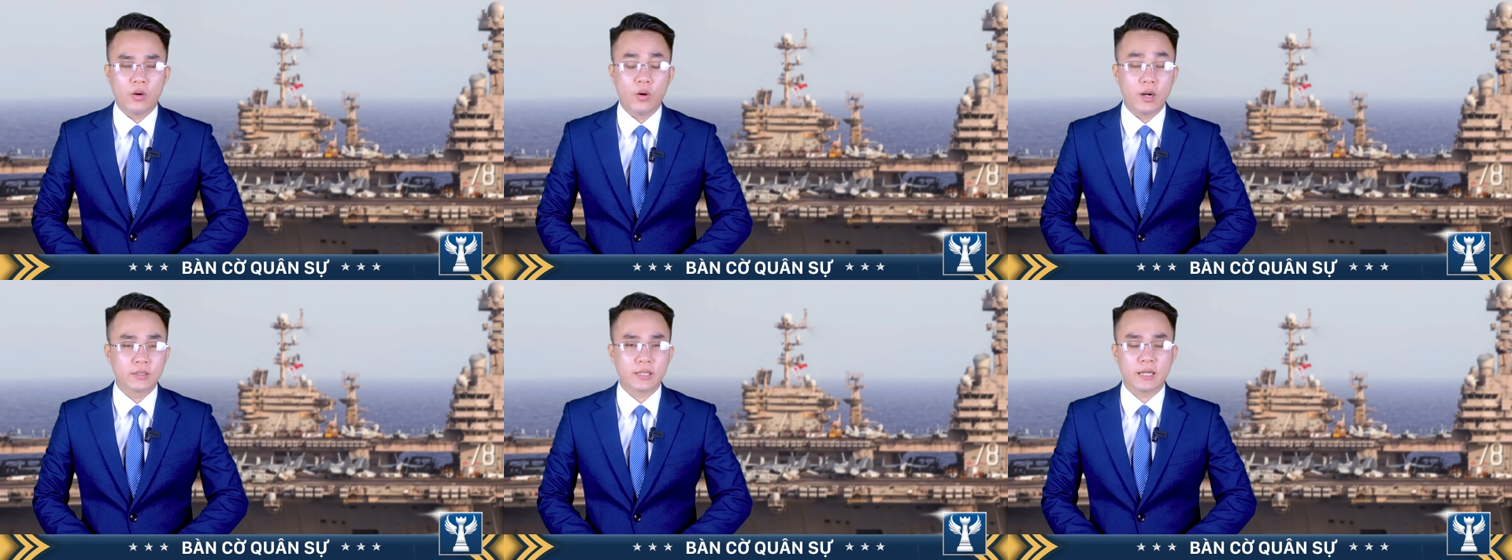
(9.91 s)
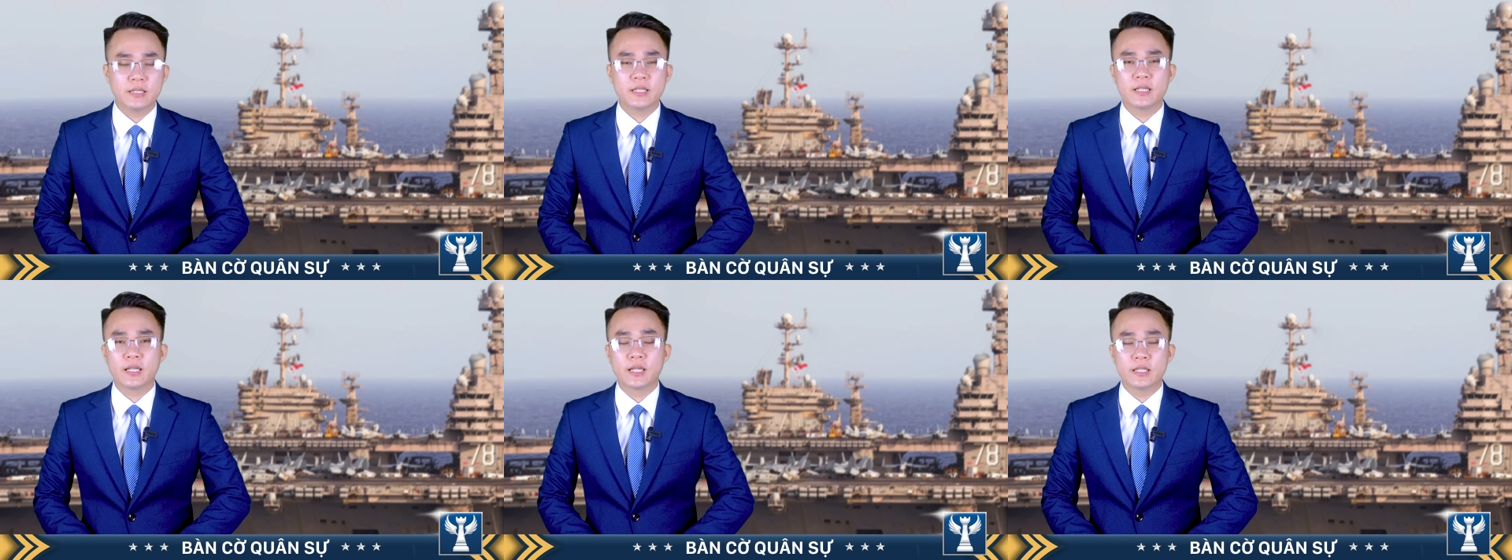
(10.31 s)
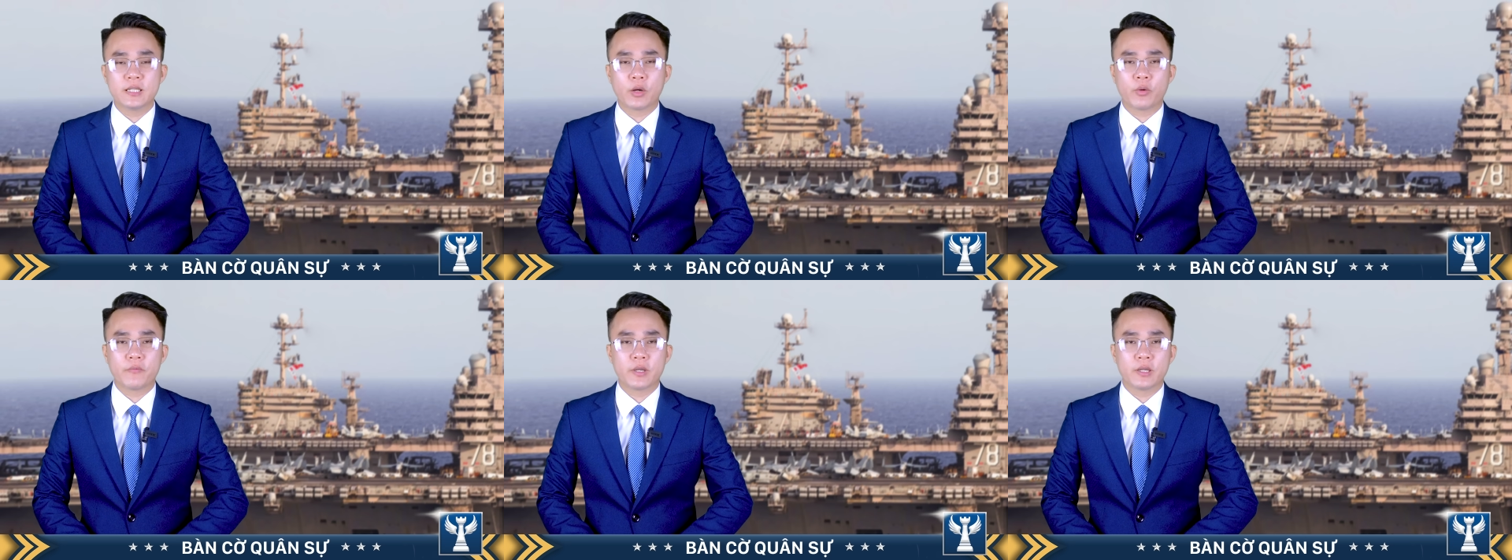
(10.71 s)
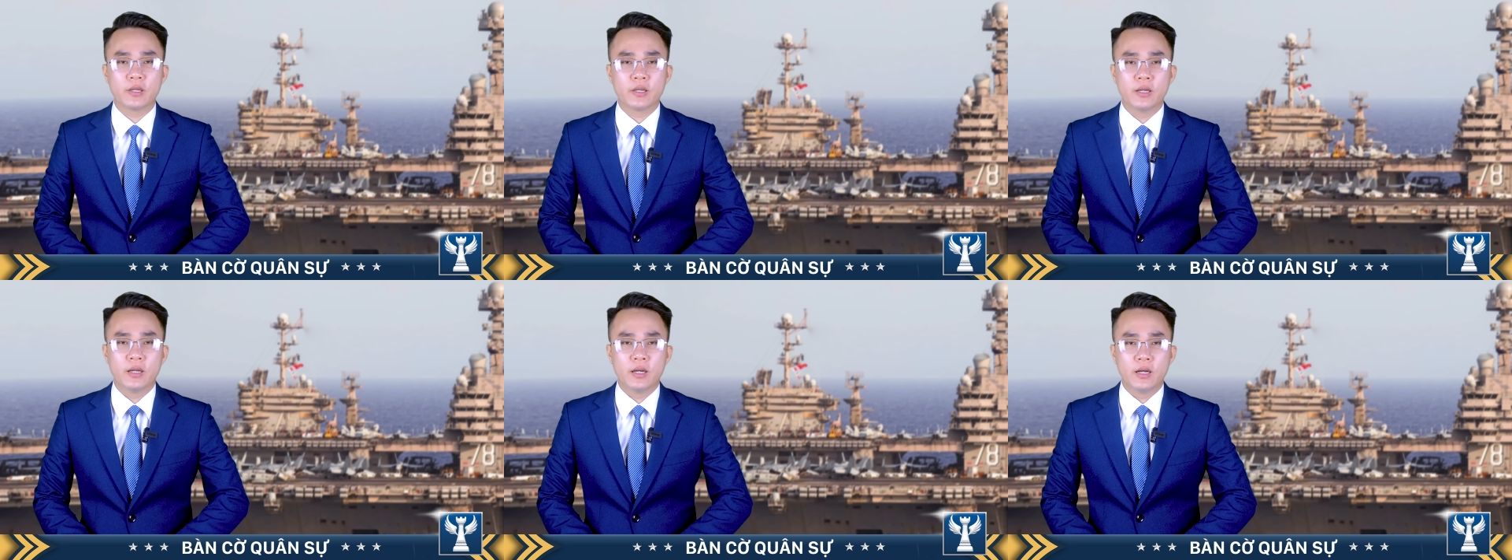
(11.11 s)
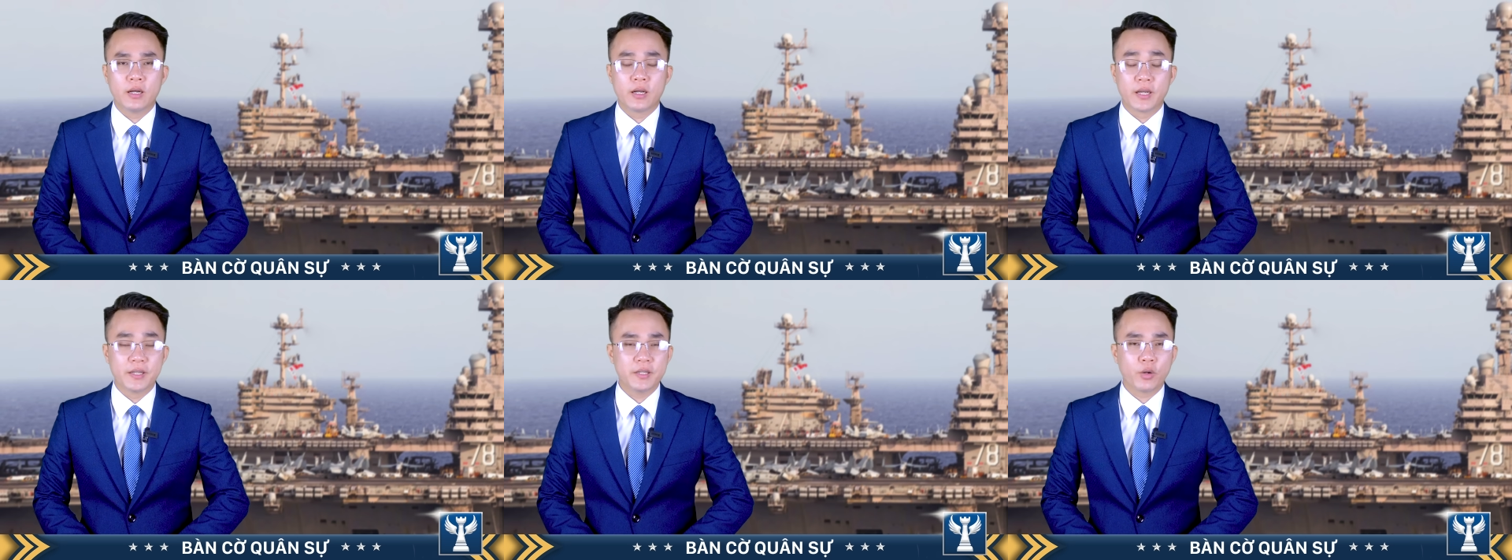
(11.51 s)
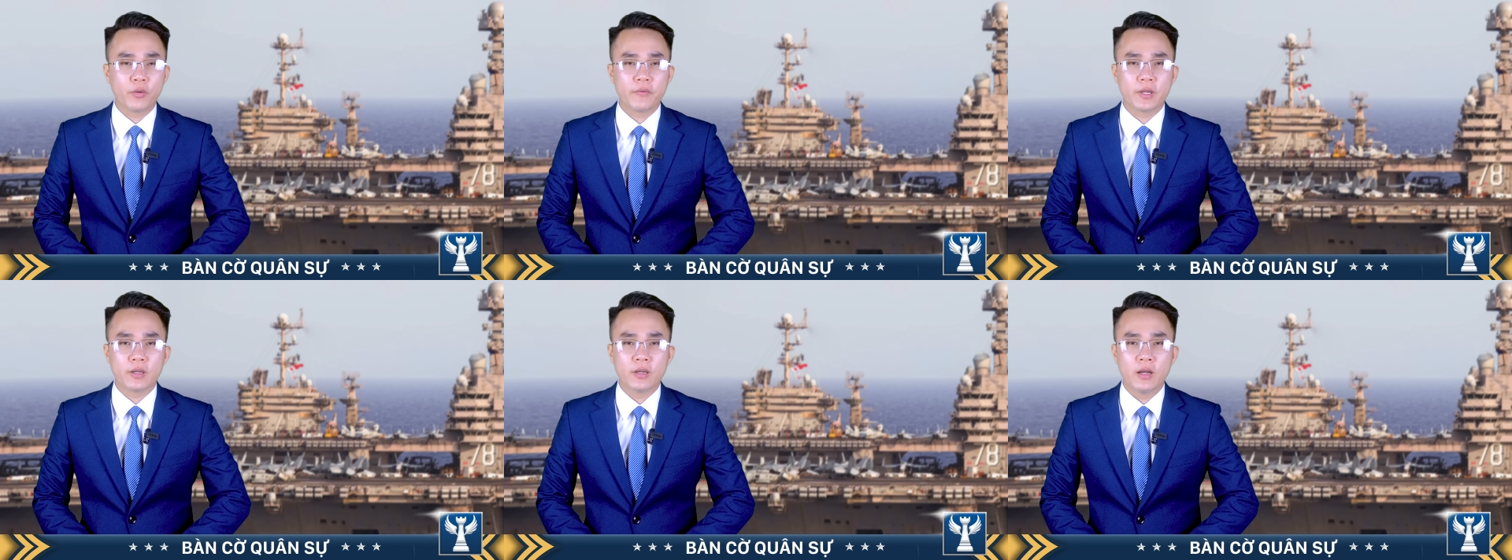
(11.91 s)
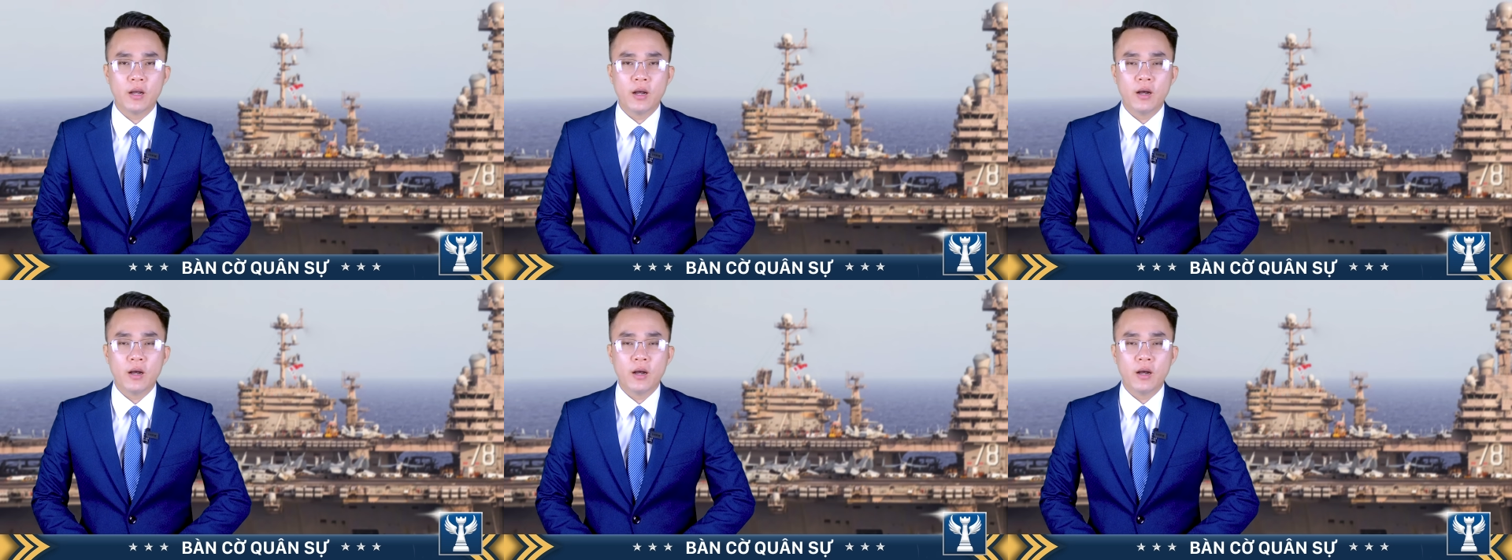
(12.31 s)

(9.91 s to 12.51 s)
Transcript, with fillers: Hoàng Thái xin kính chào quý vị. Kính thưa quý vị,